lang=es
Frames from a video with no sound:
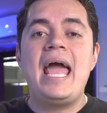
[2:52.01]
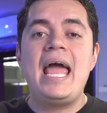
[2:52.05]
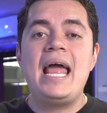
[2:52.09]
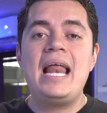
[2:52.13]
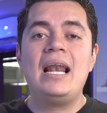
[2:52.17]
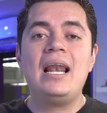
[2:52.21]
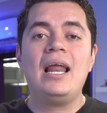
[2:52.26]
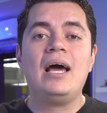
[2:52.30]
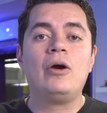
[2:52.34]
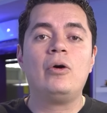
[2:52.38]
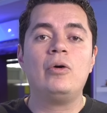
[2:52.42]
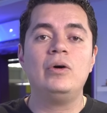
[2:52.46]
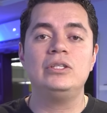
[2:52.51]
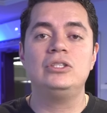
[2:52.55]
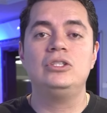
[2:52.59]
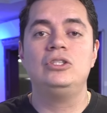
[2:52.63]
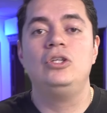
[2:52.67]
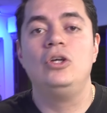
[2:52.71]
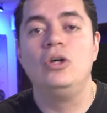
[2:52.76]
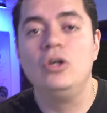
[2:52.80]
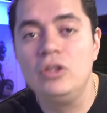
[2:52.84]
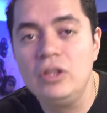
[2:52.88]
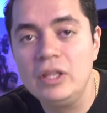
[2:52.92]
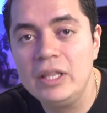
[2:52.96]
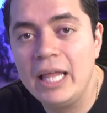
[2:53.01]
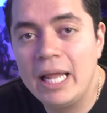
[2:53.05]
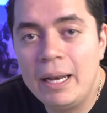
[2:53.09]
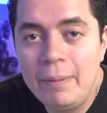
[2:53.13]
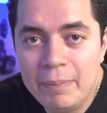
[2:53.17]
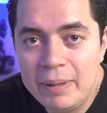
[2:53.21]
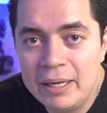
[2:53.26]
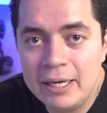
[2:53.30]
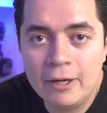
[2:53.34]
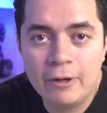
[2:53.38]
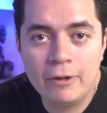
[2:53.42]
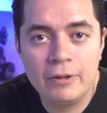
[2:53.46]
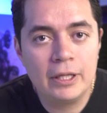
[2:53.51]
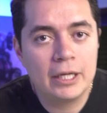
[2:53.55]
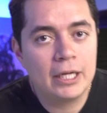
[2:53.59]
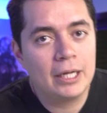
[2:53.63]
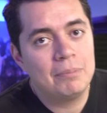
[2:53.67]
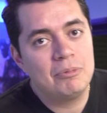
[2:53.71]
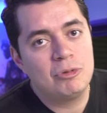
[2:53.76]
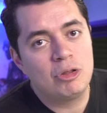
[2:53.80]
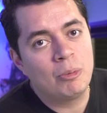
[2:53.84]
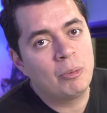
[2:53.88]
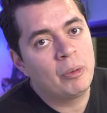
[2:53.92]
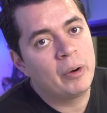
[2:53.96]
en la cuestión del minado de
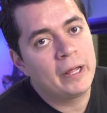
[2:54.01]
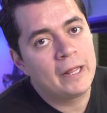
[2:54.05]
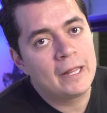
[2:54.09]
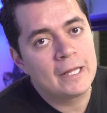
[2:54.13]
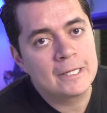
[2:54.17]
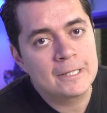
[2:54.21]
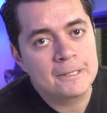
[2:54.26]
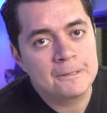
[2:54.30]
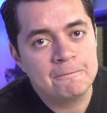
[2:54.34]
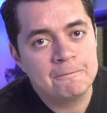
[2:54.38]
criptomonedas.